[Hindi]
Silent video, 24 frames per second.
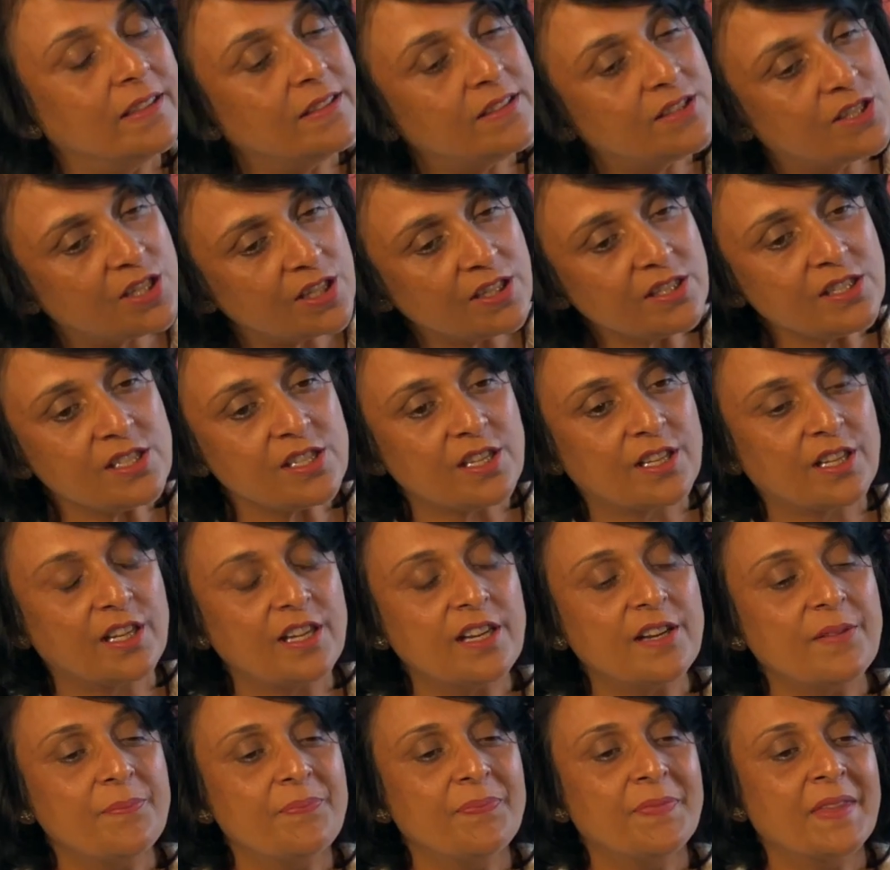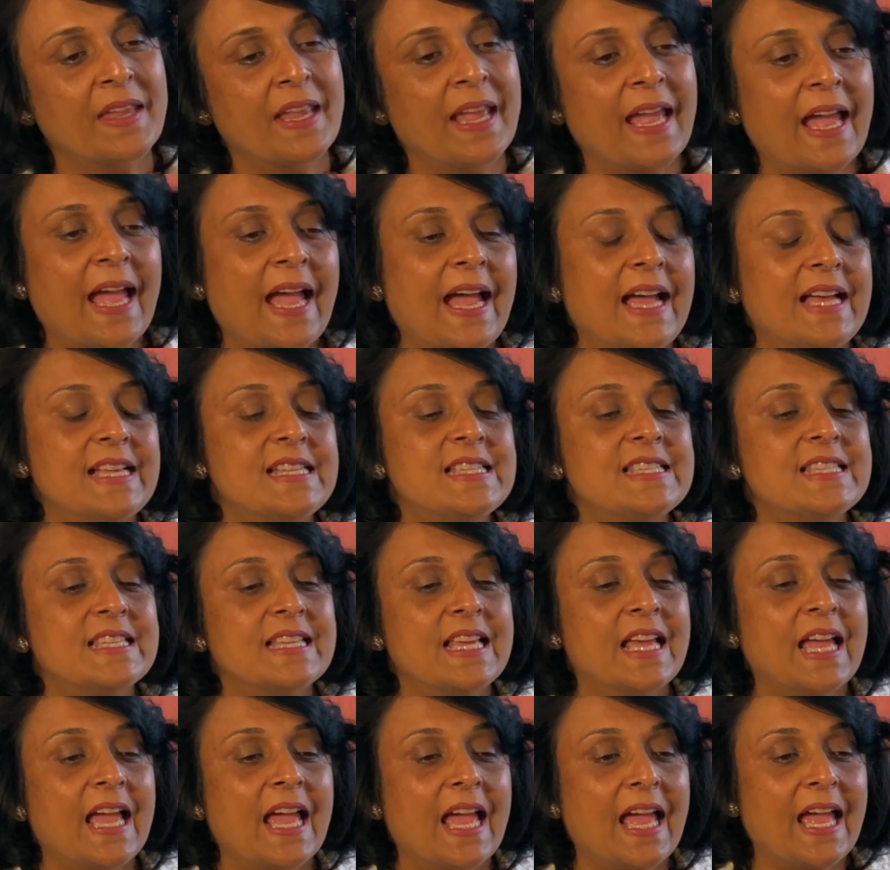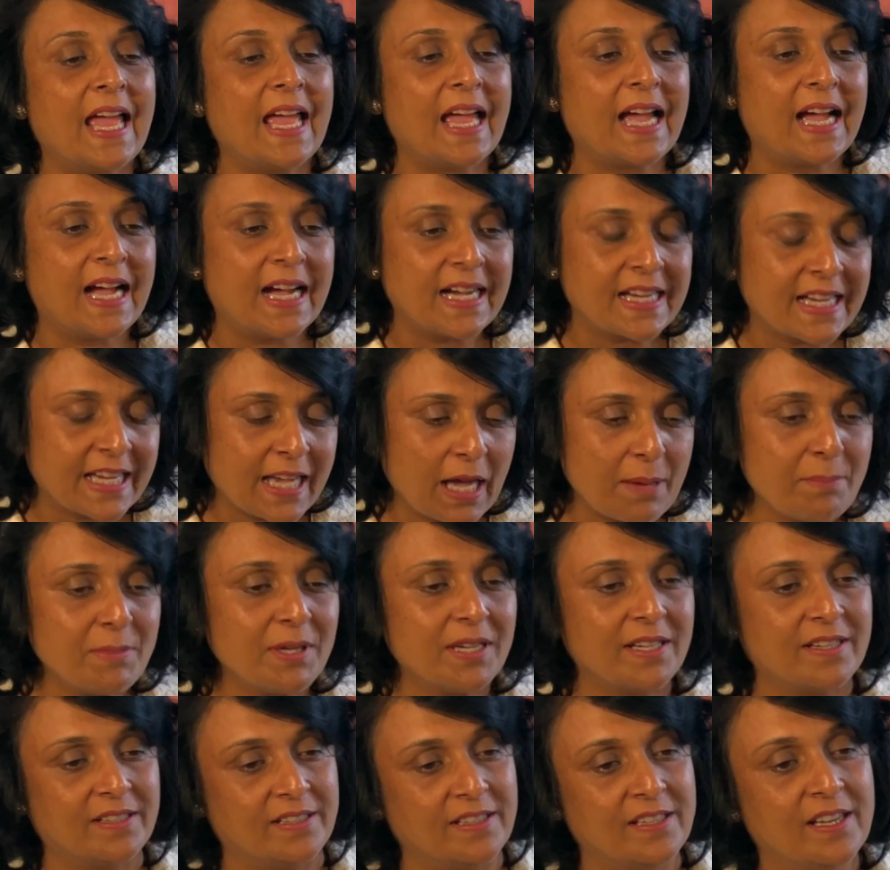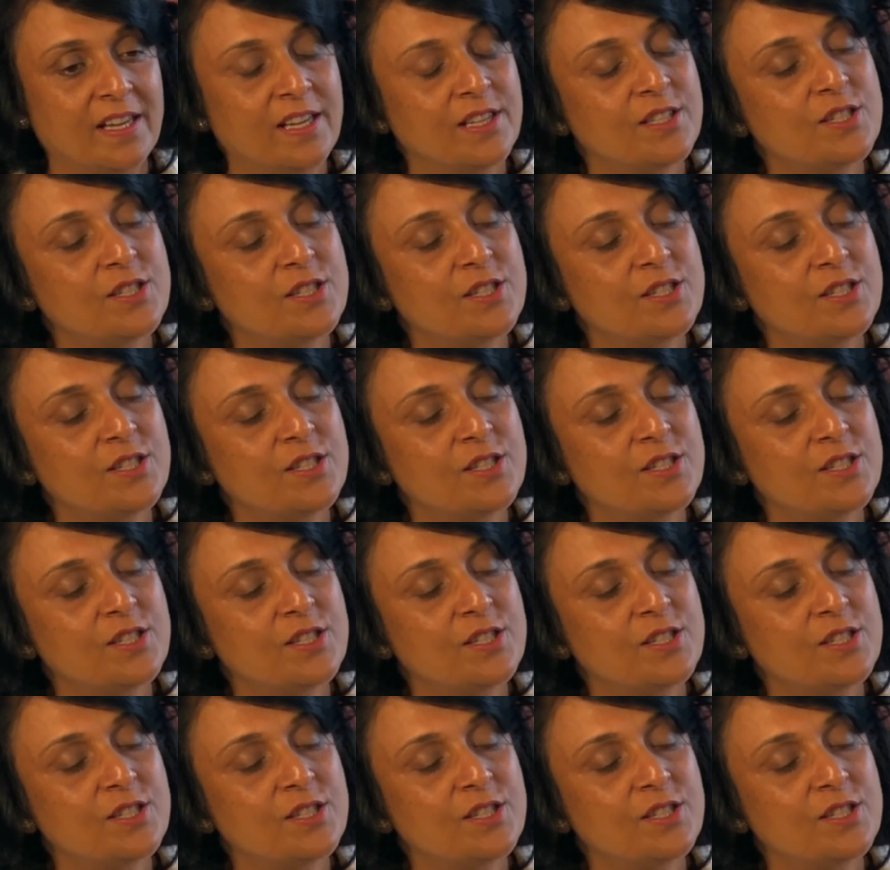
जिंजर हैज़ अ केमिकल